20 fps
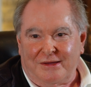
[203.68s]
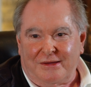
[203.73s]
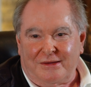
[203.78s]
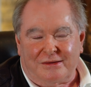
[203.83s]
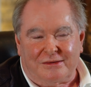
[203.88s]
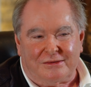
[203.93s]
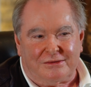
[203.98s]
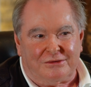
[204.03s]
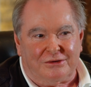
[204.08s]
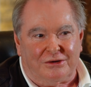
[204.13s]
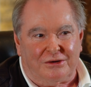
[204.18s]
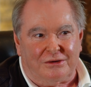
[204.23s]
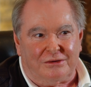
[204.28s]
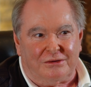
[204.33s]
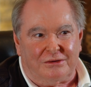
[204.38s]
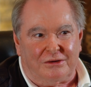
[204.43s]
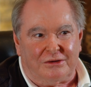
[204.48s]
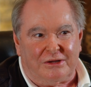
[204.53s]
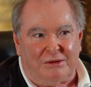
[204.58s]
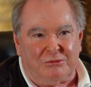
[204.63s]
Mhm.
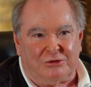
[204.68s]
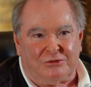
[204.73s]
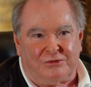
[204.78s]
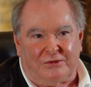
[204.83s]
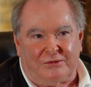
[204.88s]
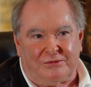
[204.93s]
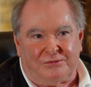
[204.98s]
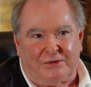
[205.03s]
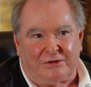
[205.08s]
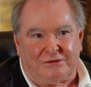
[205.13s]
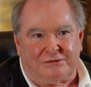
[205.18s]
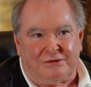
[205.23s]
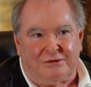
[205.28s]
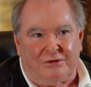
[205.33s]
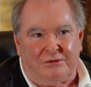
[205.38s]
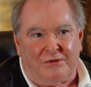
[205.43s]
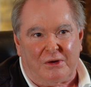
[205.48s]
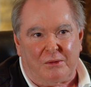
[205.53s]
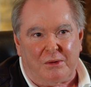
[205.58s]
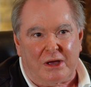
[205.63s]
to ona mnie
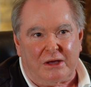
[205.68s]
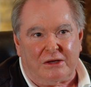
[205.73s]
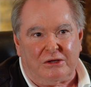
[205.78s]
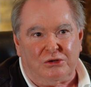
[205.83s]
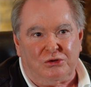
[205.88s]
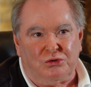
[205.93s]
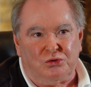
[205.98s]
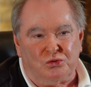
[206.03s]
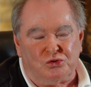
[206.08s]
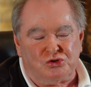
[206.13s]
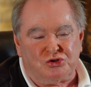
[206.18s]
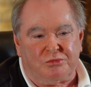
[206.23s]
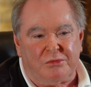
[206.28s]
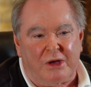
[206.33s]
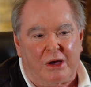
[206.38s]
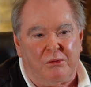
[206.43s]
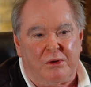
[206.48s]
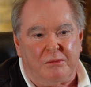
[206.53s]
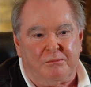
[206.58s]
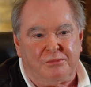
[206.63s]
fascynowała i już
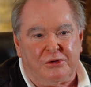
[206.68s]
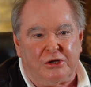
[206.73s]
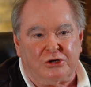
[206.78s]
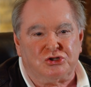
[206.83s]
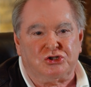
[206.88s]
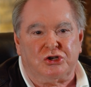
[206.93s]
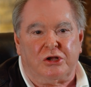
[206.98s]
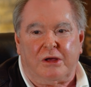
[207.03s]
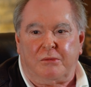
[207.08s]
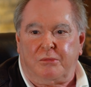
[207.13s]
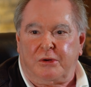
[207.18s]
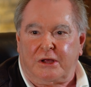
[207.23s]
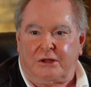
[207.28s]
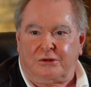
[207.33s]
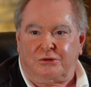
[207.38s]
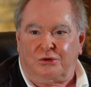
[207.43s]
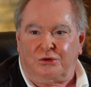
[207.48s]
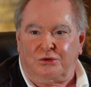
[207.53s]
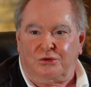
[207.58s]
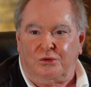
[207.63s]
miałem pierwsze
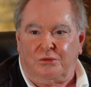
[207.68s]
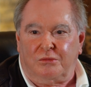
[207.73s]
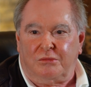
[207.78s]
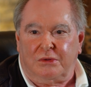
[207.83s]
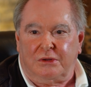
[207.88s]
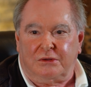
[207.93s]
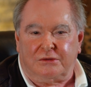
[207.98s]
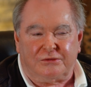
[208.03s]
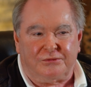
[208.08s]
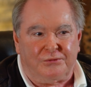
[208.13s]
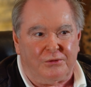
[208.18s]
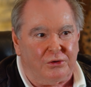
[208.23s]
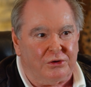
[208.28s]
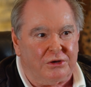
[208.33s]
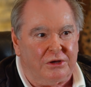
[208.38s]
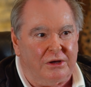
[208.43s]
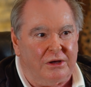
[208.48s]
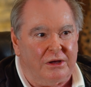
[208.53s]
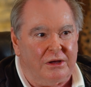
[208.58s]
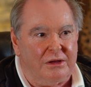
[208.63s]
laboratorium
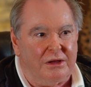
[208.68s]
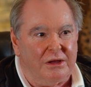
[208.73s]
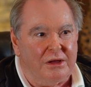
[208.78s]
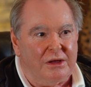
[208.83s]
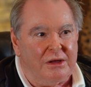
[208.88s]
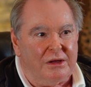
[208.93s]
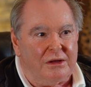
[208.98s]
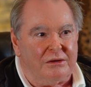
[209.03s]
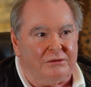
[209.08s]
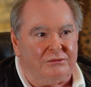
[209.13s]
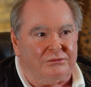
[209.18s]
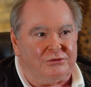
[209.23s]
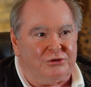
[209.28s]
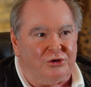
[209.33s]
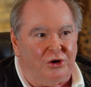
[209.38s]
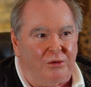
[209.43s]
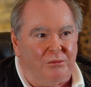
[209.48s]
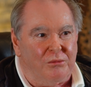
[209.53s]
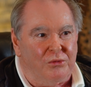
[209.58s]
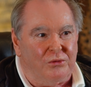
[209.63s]
swoje w
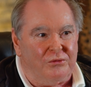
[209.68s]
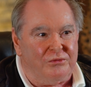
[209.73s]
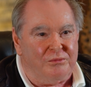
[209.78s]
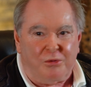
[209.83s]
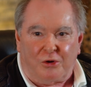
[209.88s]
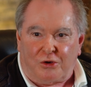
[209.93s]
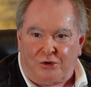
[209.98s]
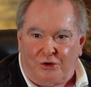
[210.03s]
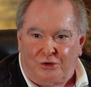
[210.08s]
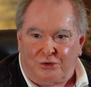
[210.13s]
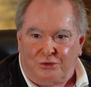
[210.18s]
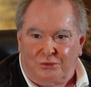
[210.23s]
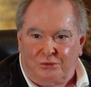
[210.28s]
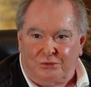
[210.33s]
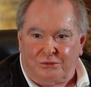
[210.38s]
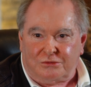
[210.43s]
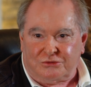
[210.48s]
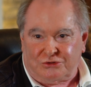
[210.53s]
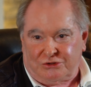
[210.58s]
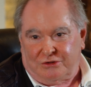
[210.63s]
domu, w
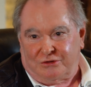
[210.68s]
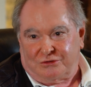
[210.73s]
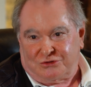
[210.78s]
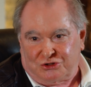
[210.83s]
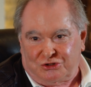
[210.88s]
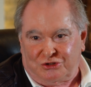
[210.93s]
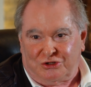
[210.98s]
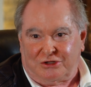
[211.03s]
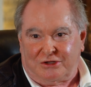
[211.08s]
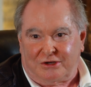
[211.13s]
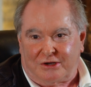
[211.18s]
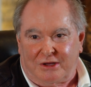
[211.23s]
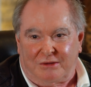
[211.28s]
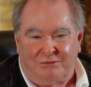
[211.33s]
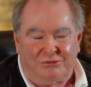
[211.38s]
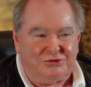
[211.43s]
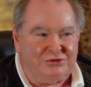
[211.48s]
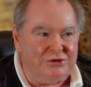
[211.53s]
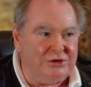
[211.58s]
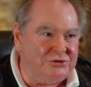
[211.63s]
pokoju, czyli odczynniki
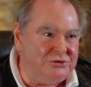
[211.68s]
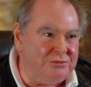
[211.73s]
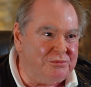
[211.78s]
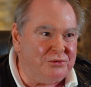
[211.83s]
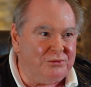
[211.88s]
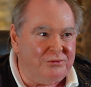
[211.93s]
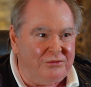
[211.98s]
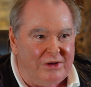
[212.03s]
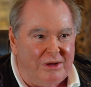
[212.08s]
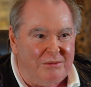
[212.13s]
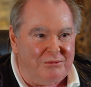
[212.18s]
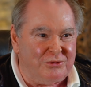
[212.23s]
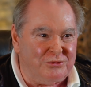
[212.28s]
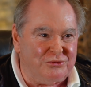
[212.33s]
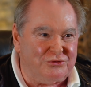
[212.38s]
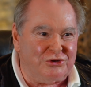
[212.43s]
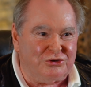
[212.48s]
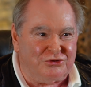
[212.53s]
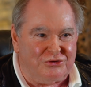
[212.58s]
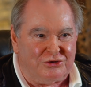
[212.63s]
chemiczne, gdzie próbowałem
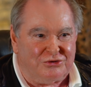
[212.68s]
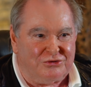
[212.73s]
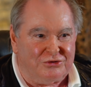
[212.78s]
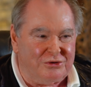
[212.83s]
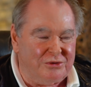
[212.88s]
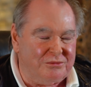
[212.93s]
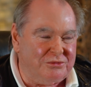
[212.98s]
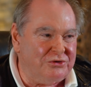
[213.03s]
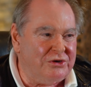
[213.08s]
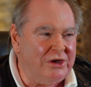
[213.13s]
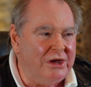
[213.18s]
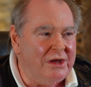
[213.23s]
różne rzeczy robić. Ale